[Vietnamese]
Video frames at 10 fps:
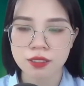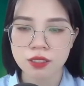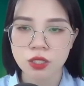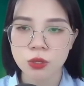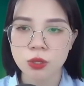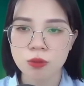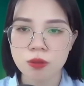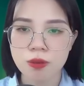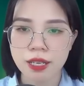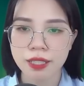Anh xin
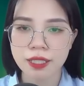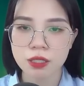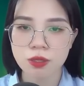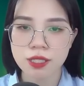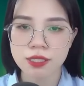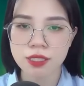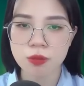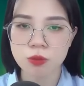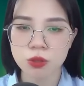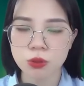lỗi, danh sách trao
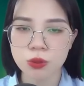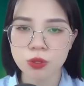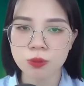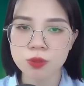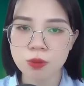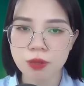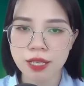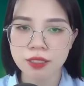đổi đã được gửi đi rồi.